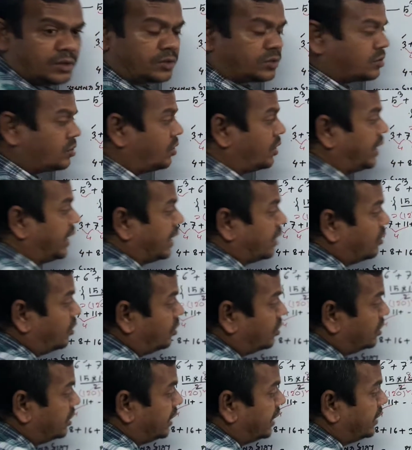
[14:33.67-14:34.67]
তো
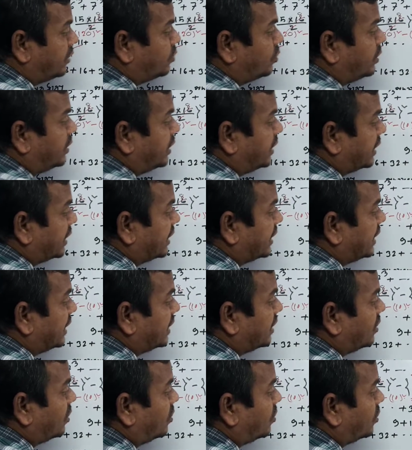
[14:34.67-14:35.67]
এখন এই দুই দুইটাকে
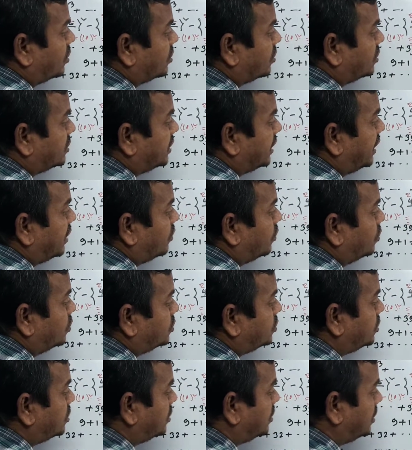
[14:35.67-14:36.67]
কেটে দেওয়া কথা হচ্ছে একুশ
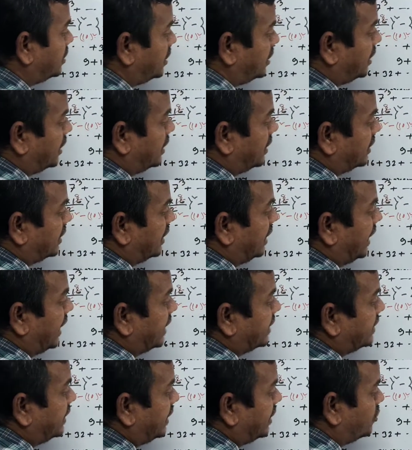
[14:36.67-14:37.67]
তাহলে এক
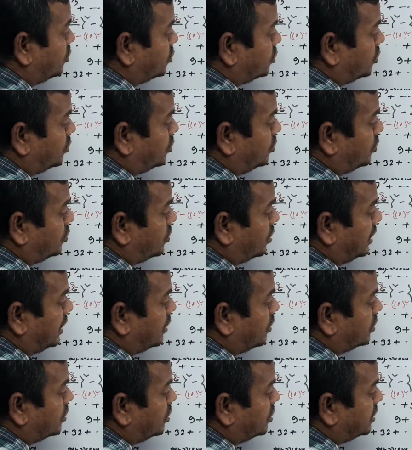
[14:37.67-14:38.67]
দিয়ে একুশ গুণ করলে
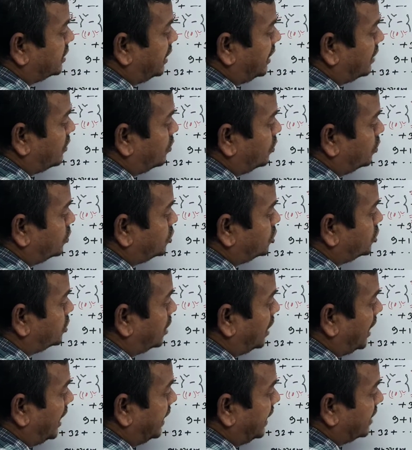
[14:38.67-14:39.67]
কত হচ্ছে একুশ
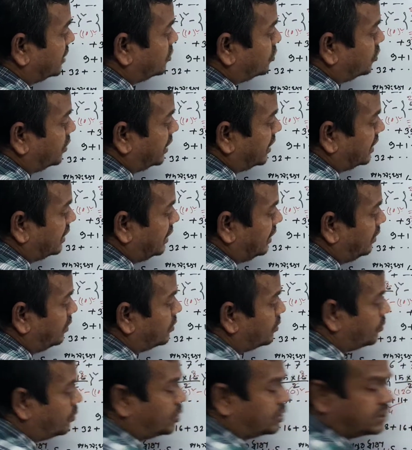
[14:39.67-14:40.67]
আর একশো এখানে
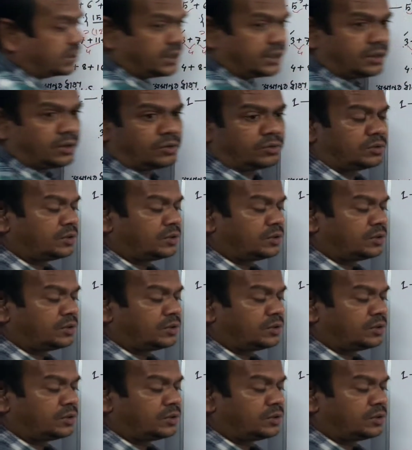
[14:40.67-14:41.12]
বসাই দাও